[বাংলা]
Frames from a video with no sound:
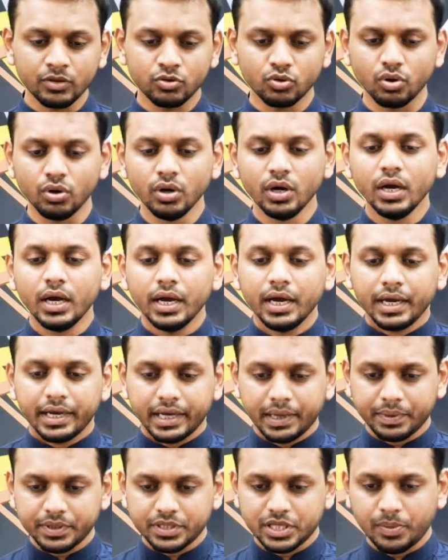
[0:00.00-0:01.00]
তো
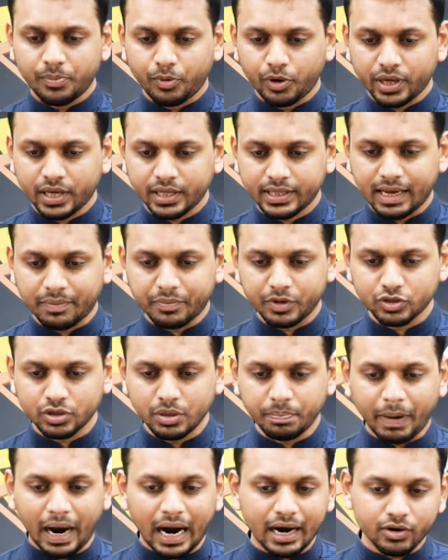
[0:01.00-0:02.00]
এমআরসি পরীক্ষাতে আপনি
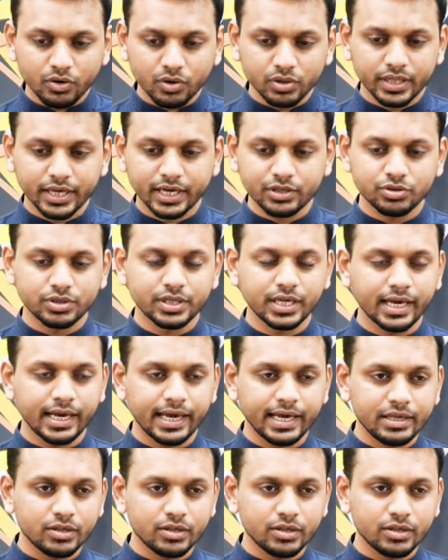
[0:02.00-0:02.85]
যদি পার্ট ওয়ান থেকে যদি